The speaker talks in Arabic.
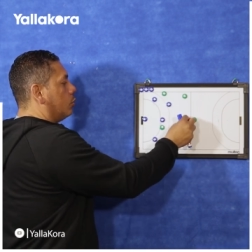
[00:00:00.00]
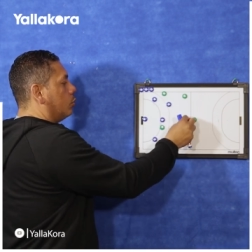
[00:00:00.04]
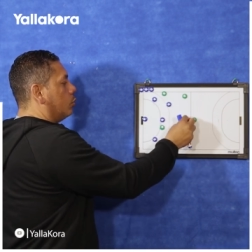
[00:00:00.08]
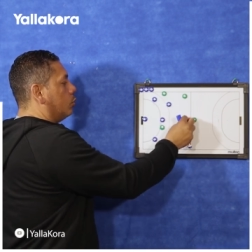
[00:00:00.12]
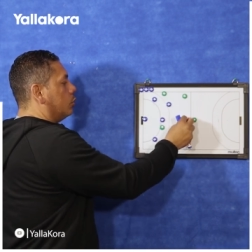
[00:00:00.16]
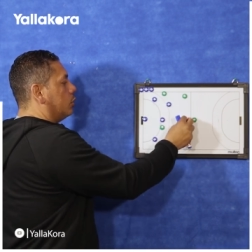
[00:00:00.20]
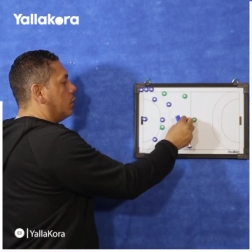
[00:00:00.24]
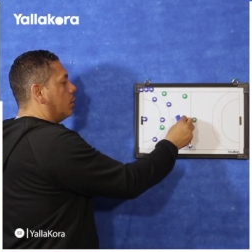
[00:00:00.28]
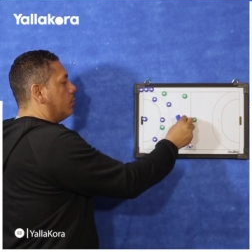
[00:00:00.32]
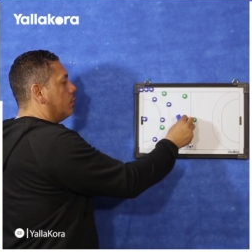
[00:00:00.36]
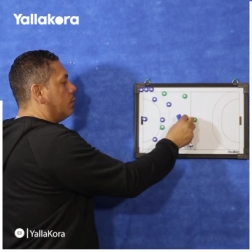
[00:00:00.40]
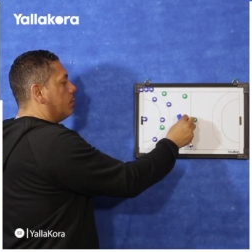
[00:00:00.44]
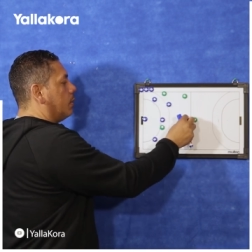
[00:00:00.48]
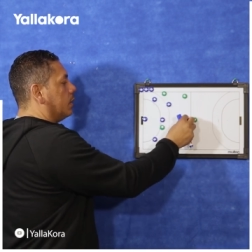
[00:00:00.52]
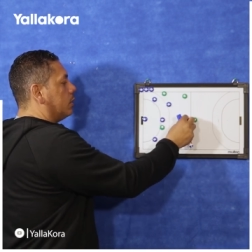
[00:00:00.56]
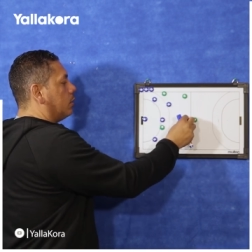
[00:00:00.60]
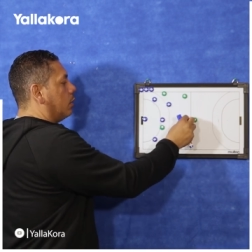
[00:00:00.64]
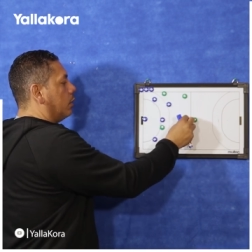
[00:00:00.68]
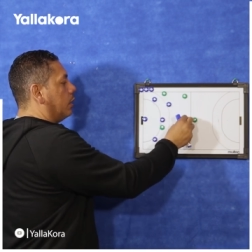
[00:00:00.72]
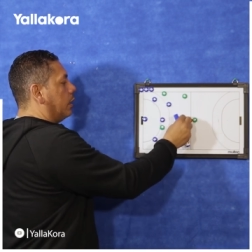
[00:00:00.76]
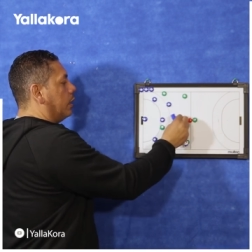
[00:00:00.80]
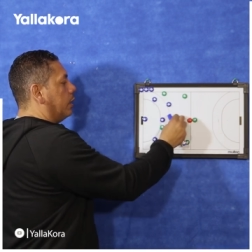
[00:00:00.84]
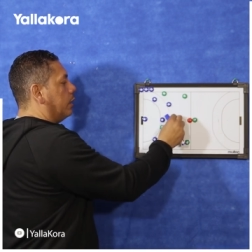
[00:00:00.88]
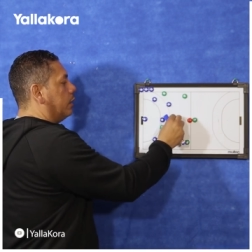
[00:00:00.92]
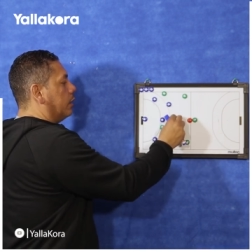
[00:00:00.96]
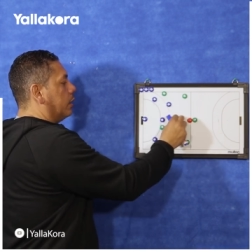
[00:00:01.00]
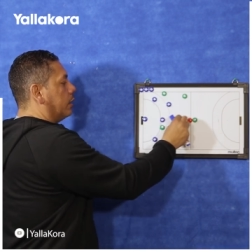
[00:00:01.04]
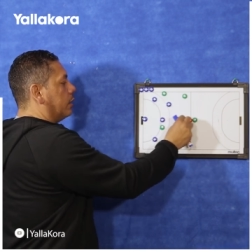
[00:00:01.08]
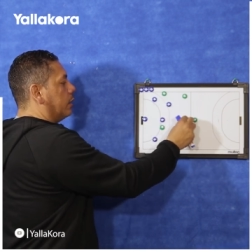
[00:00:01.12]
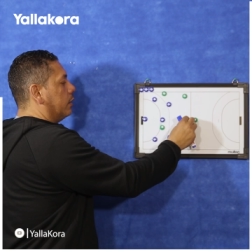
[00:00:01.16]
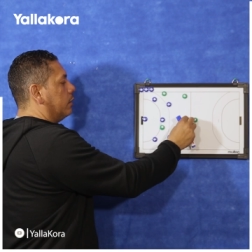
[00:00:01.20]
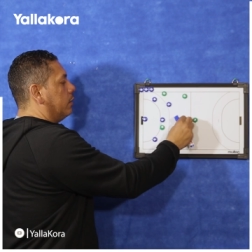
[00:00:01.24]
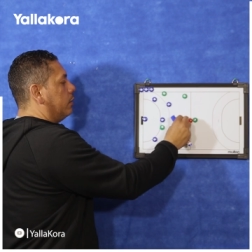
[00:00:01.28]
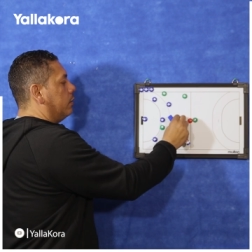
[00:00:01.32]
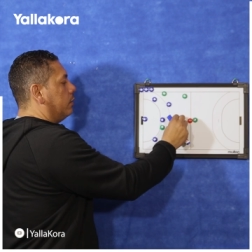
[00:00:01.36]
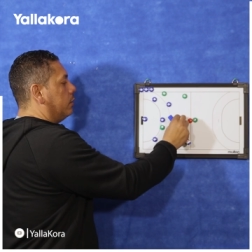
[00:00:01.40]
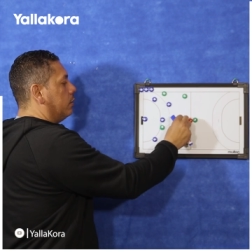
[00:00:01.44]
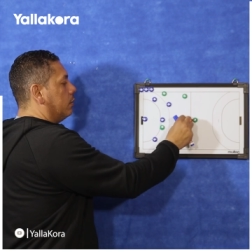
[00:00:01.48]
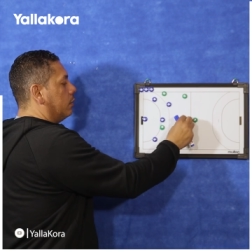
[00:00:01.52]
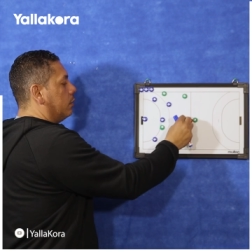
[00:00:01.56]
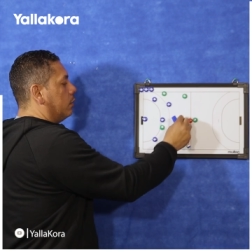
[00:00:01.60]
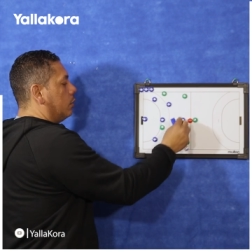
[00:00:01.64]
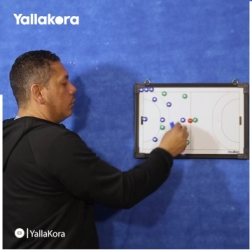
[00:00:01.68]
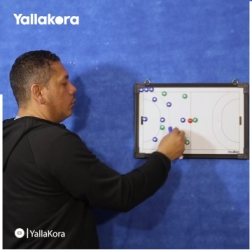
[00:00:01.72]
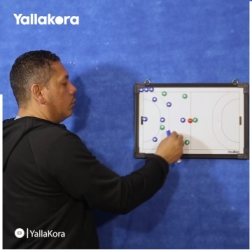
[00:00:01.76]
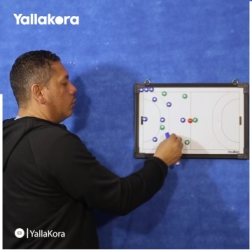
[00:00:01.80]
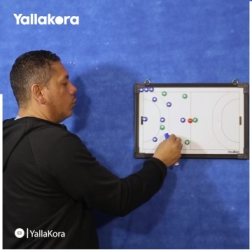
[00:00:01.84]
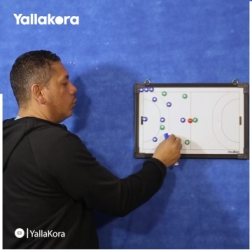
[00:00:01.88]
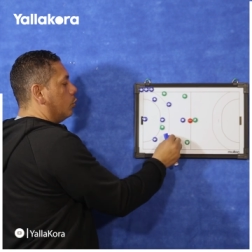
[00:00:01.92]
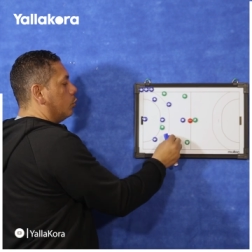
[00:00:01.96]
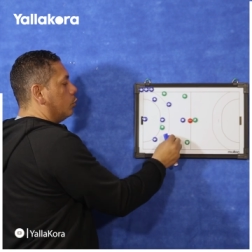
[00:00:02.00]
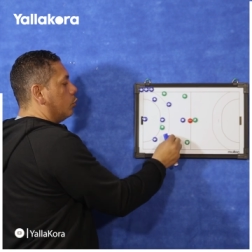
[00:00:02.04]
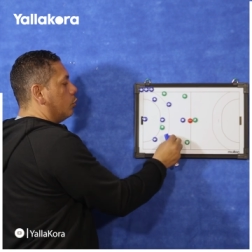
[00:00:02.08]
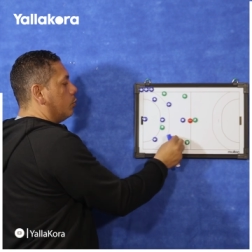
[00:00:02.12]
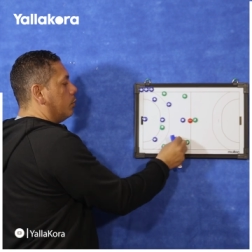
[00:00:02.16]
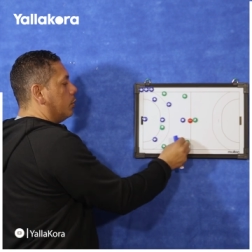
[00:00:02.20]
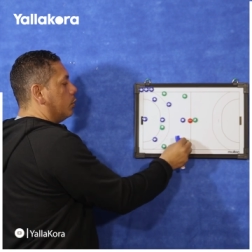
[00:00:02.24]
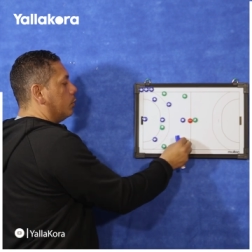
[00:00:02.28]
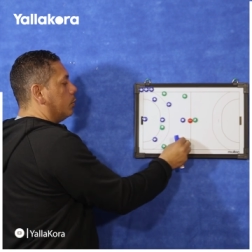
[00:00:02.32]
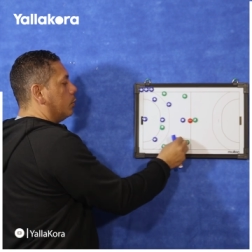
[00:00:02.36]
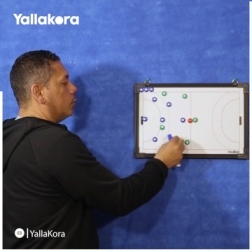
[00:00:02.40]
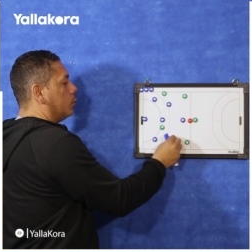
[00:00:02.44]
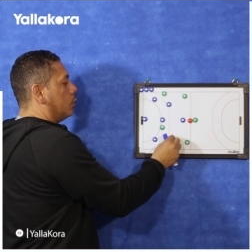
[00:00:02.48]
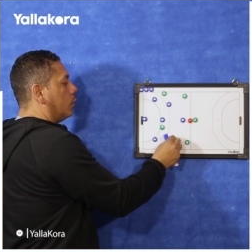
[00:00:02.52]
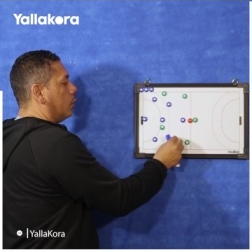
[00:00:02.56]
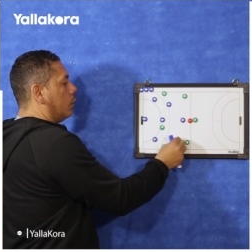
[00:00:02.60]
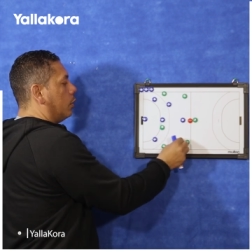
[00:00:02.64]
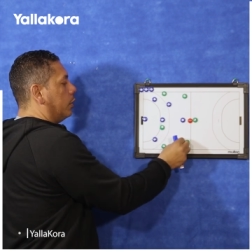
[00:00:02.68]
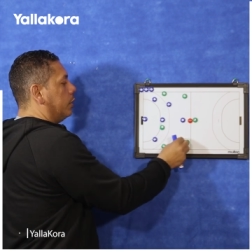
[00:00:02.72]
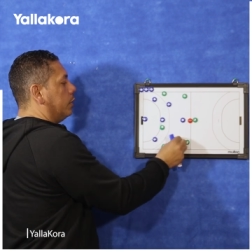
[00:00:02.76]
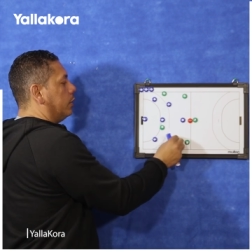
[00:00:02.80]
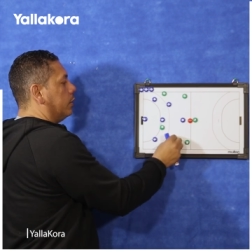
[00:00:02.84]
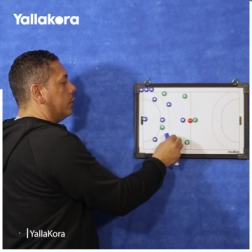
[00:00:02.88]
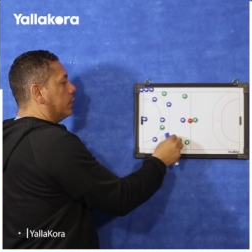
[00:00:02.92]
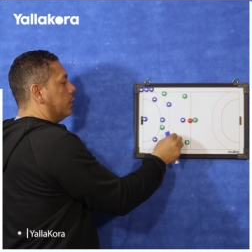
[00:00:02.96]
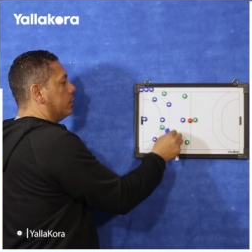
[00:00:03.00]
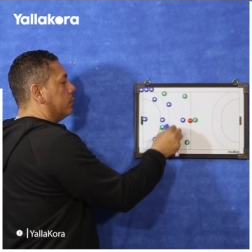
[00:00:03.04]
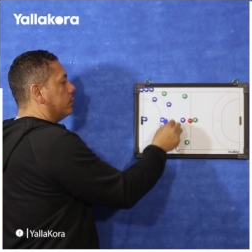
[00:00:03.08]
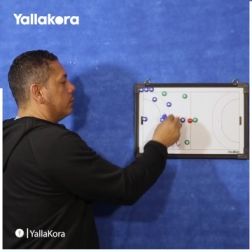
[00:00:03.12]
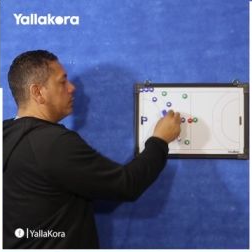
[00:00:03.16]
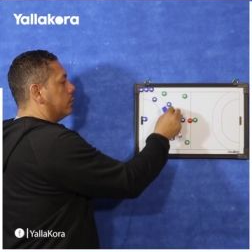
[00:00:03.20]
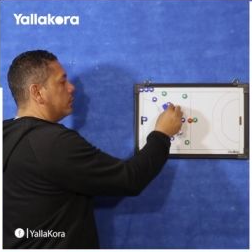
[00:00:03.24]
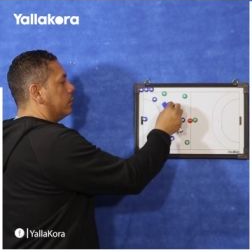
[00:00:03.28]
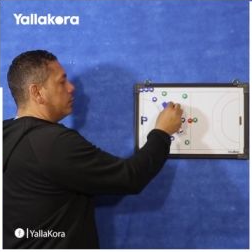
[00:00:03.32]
وده بيبقى طالع هنا كده ودول بيبقوا طالعين كده